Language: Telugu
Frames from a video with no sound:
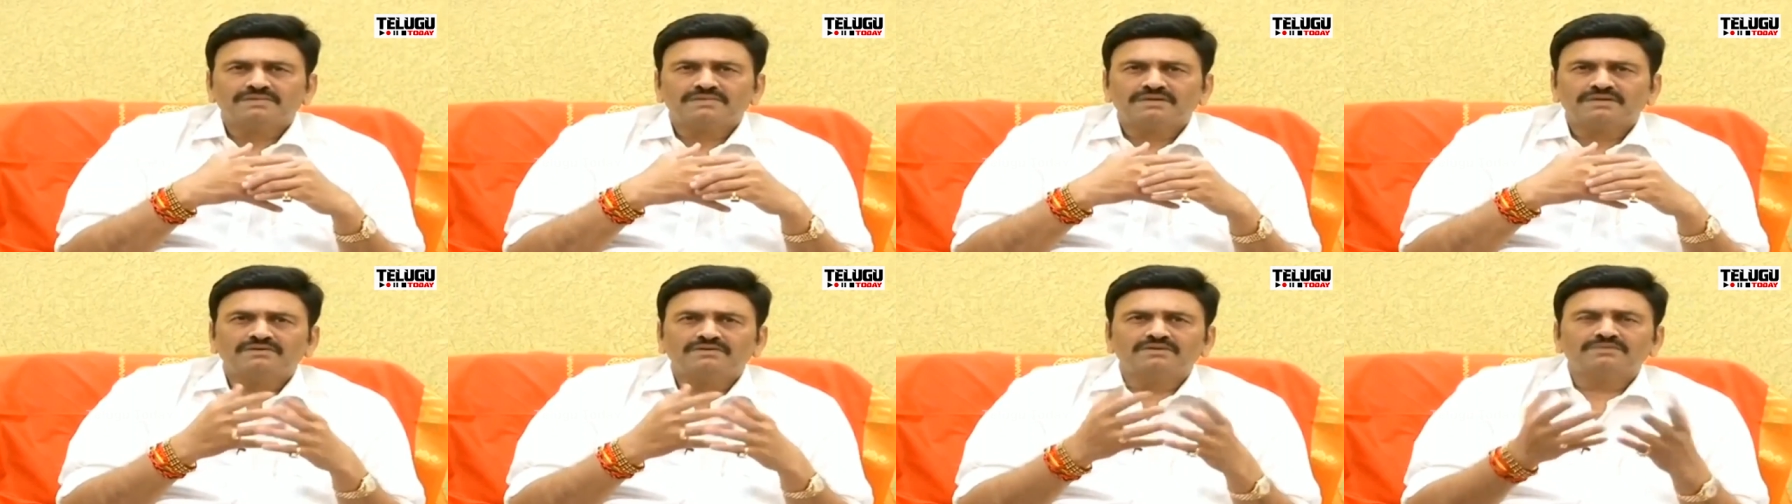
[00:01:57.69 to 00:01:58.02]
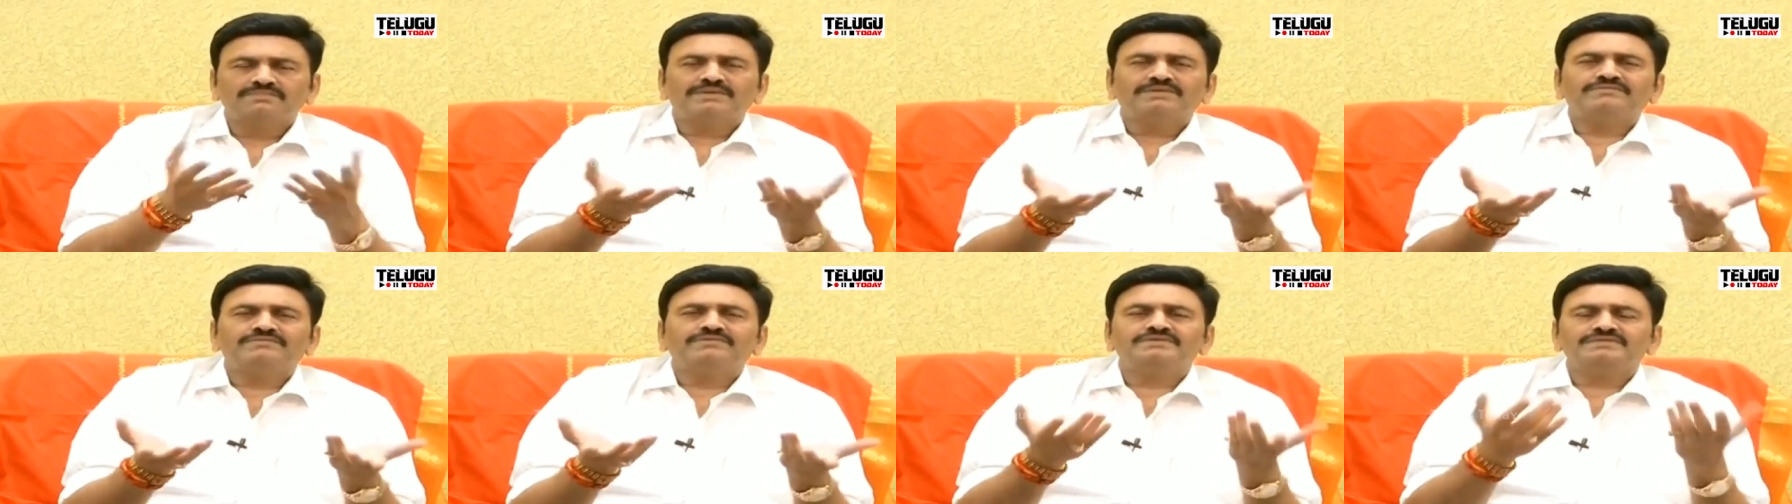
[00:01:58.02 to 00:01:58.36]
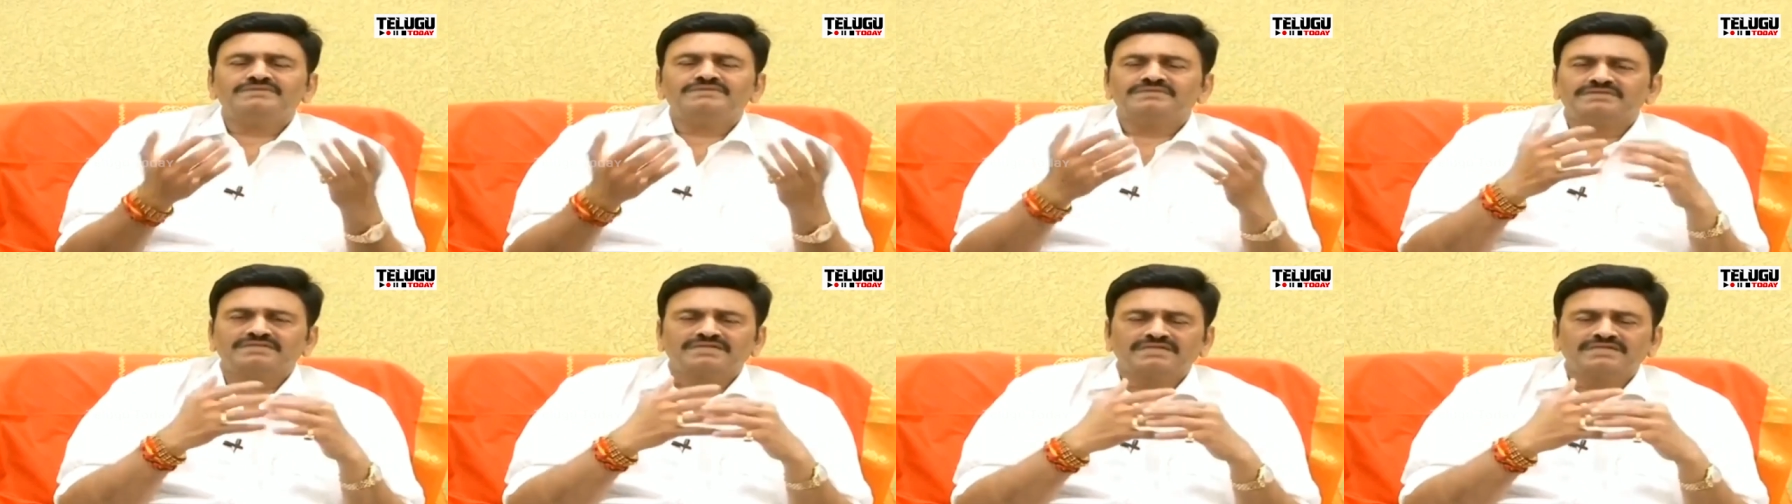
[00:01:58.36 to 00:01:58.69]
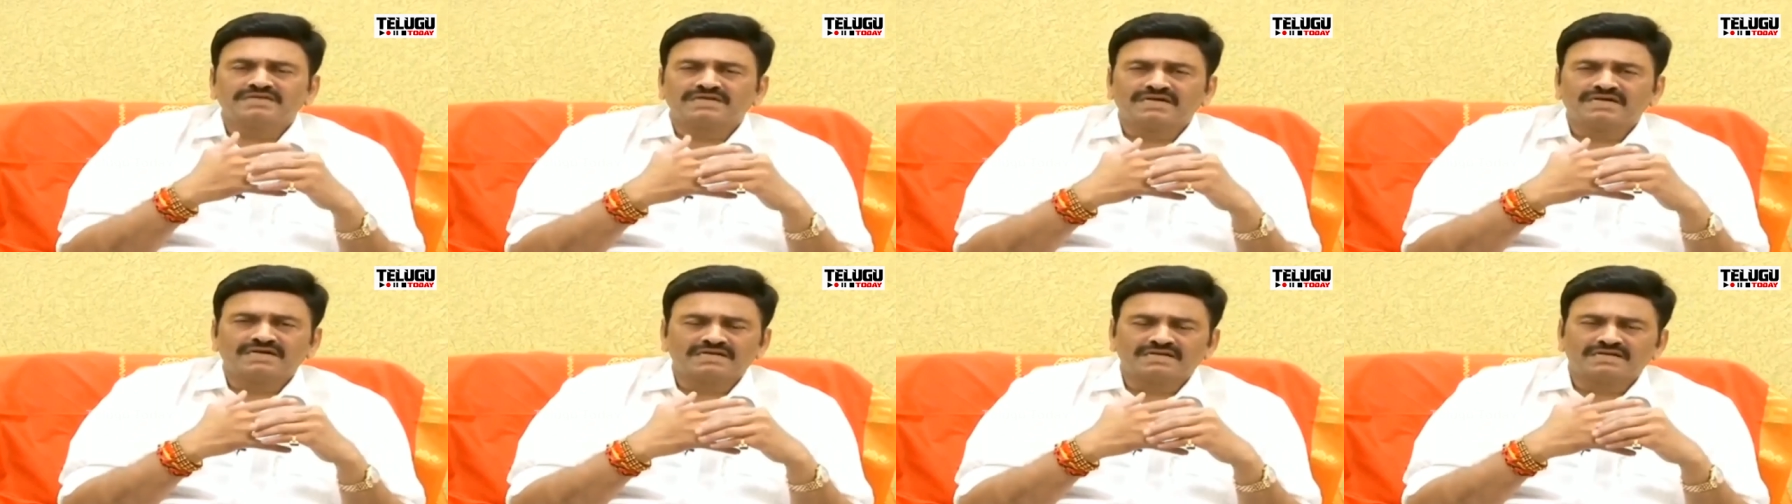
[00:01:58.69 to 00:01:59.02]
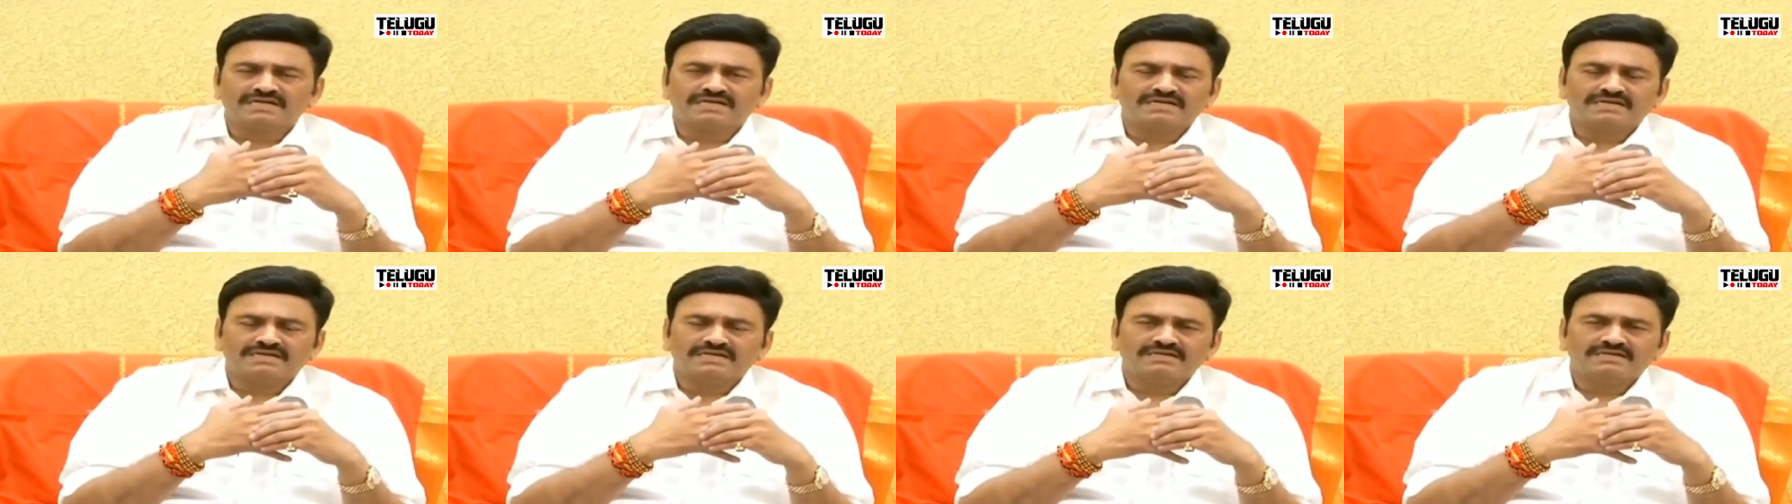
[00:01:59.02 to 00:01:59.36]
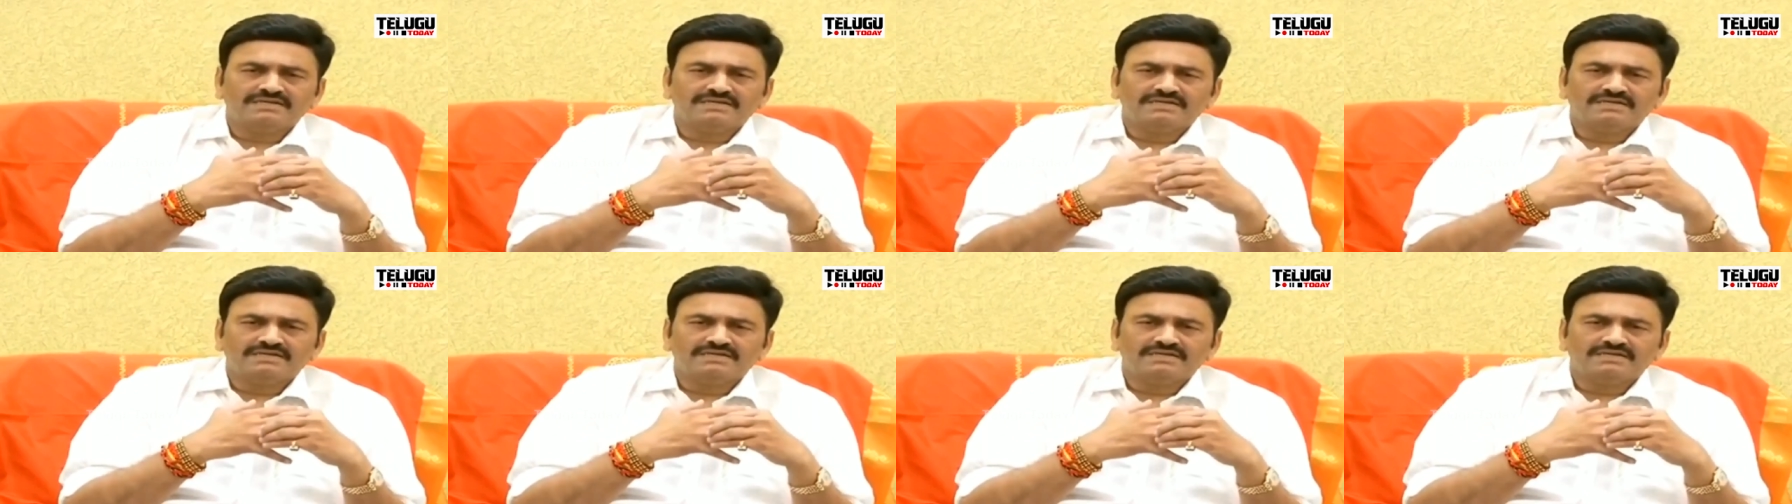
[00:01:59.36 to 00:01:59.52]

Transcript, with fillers: మా వాళ్ళు ప్రవేశిస్తే ఇంకా ఆగరగా